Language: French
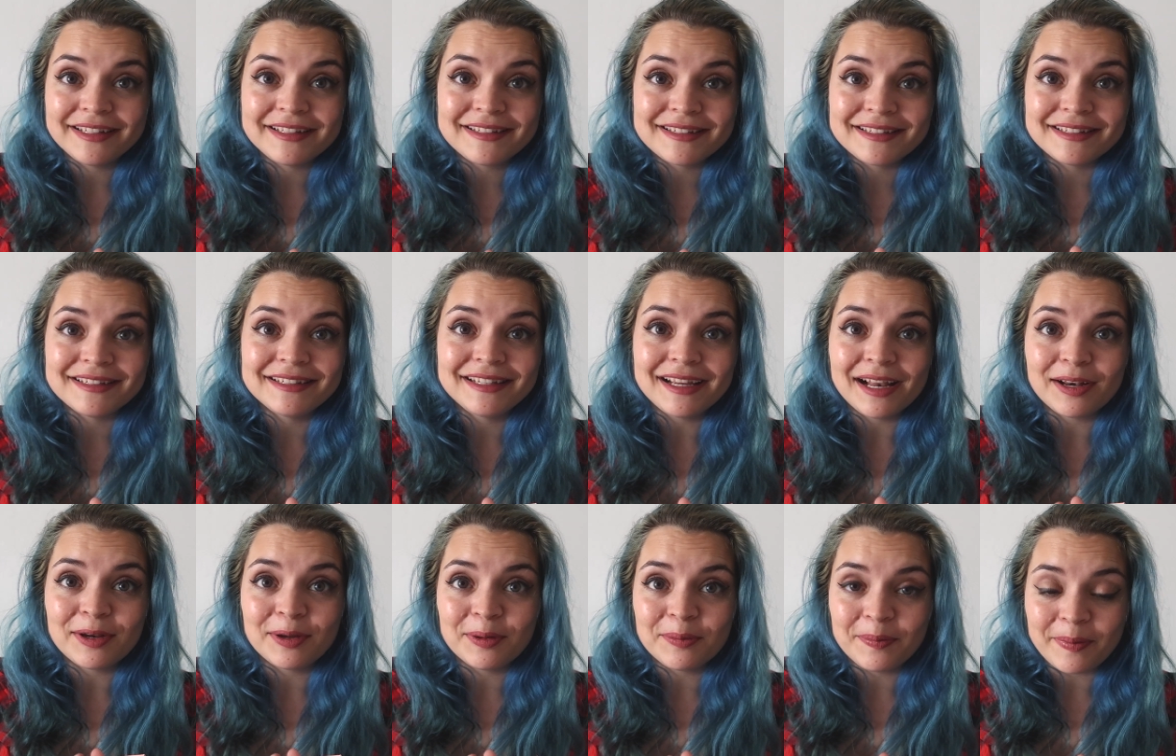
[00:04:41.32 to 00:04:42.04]
ici
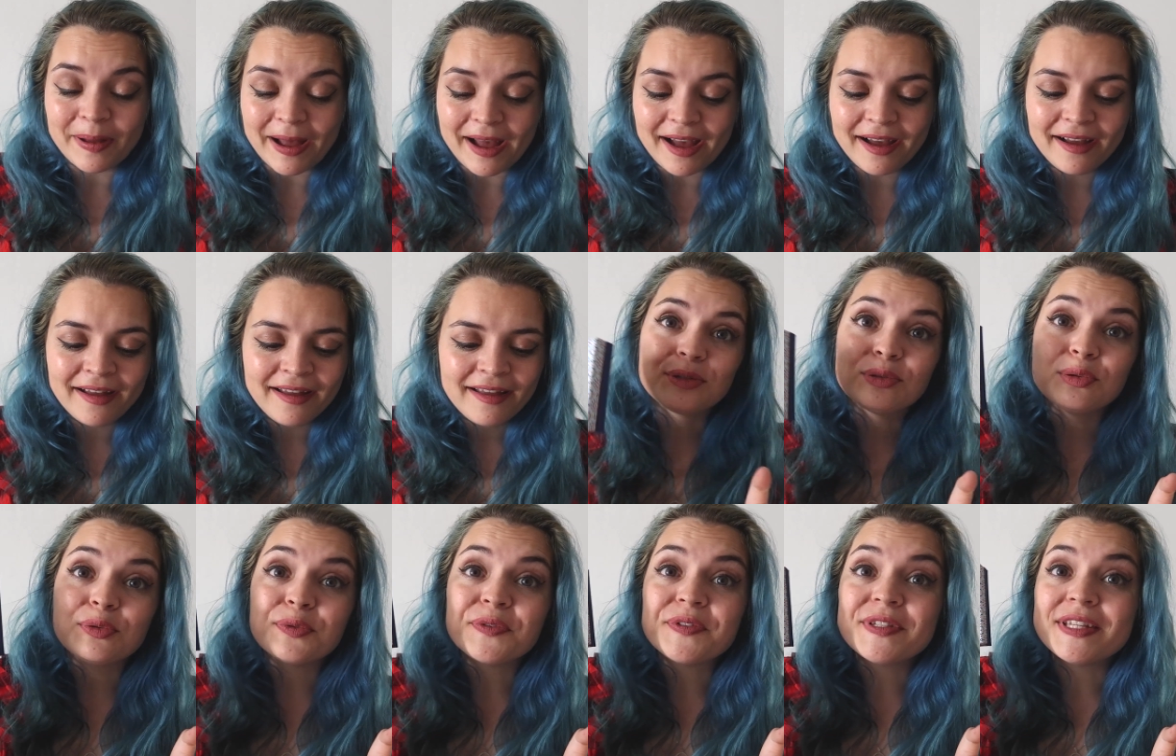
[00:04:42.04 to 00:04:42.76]
quelque part. Je
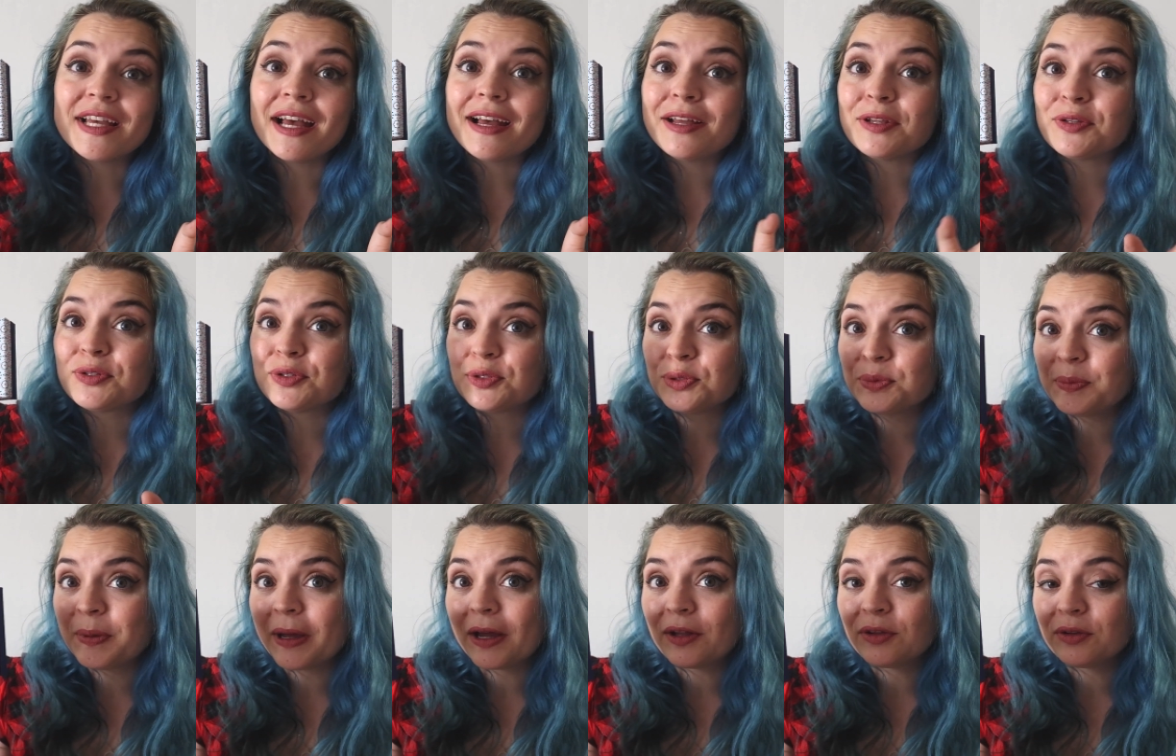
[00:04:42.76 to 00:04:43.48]
trouve ça
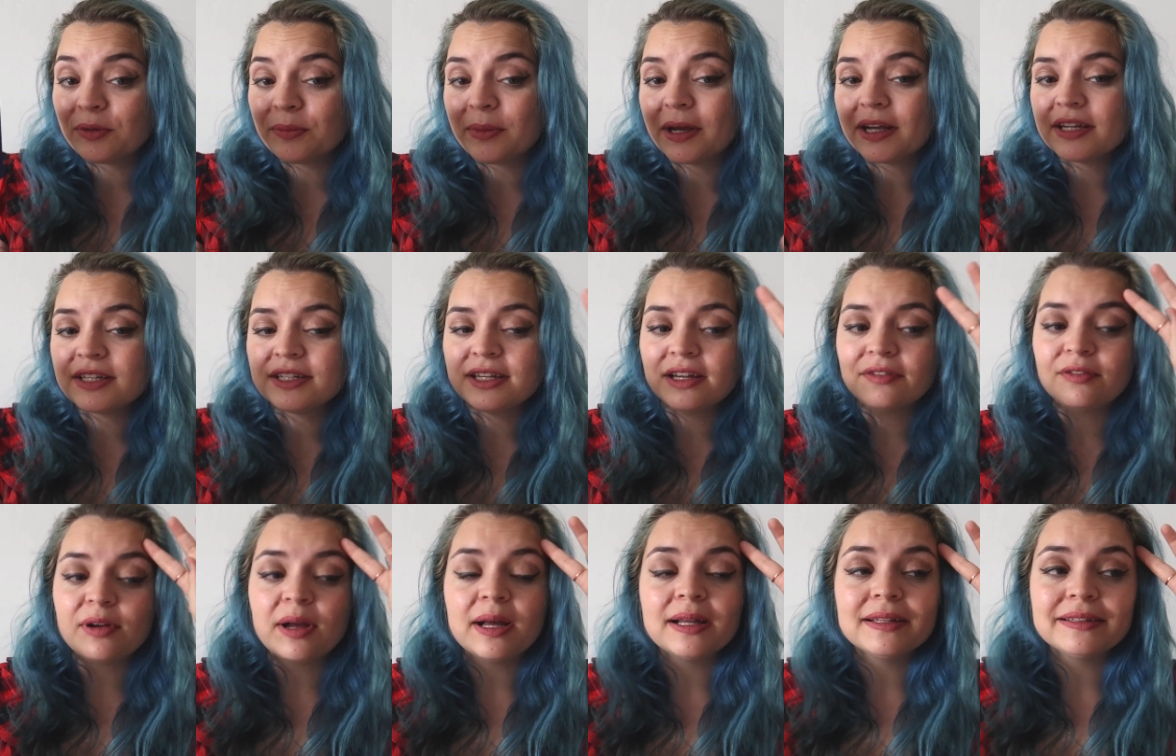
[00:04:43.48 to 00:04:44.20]
super dommage
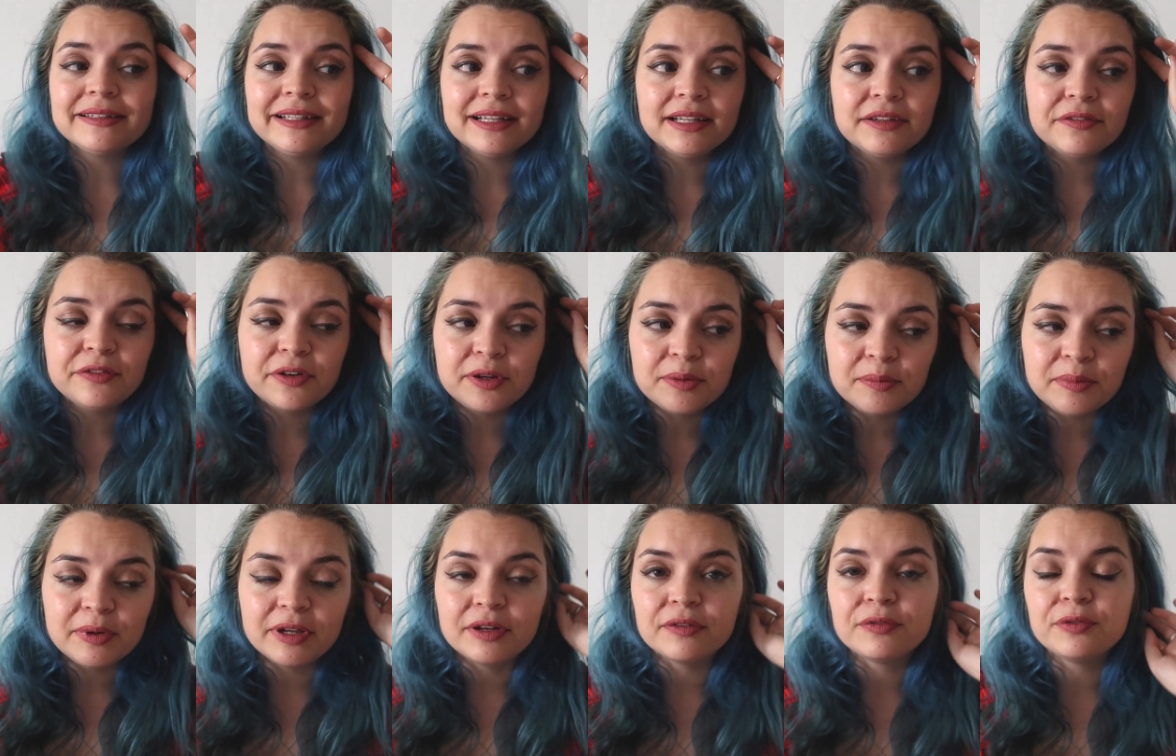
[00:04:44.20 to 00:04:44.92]
d'avoir un
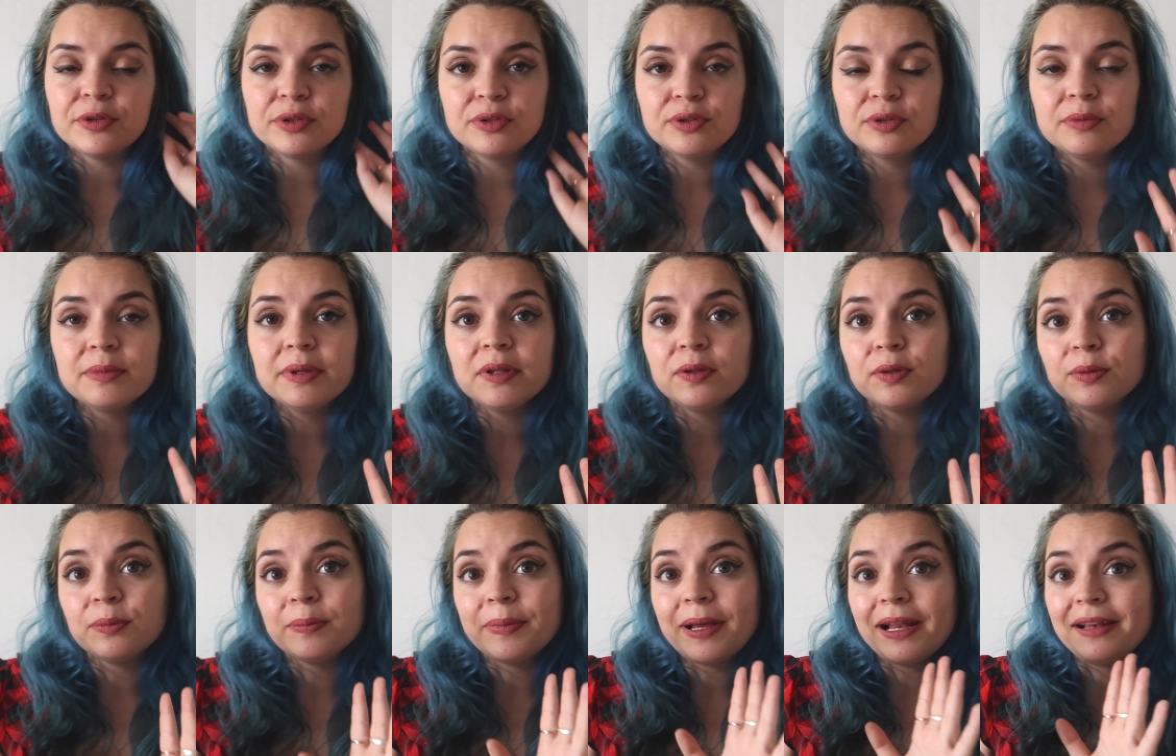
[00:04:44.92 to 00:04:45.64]
téléphone plein de photos mais
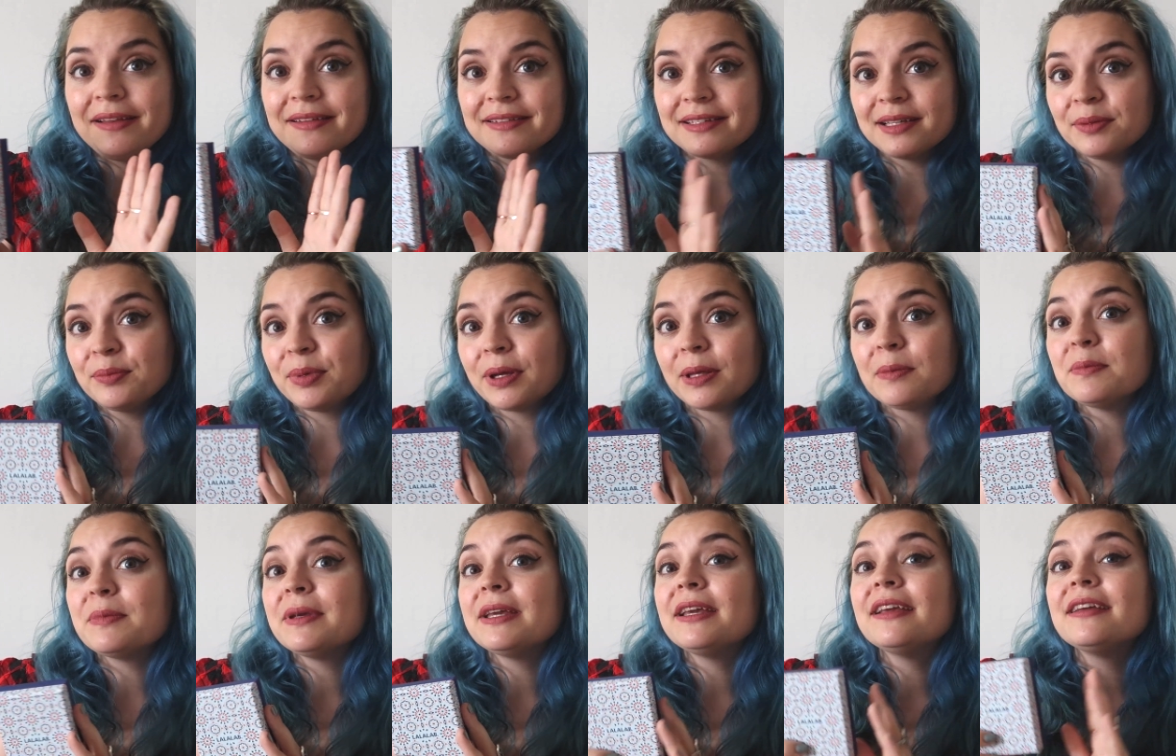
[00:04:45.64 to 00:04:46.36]
de ne pas les
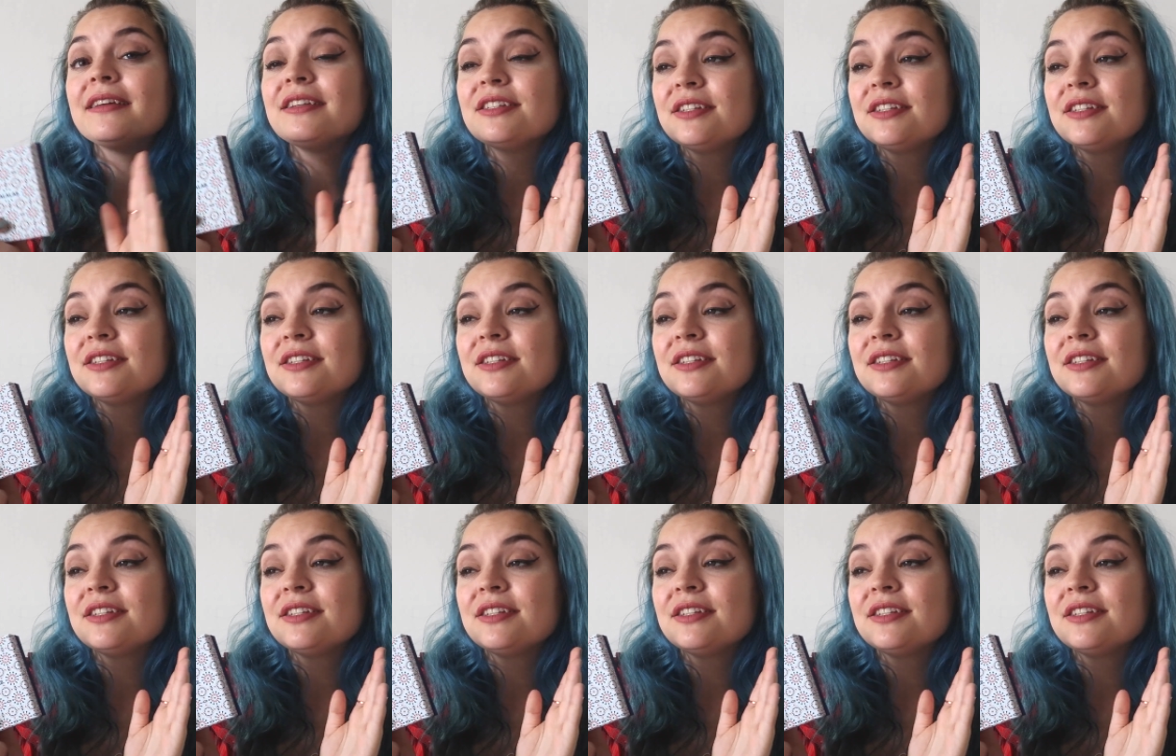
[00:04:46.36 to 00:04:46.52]
imprimer.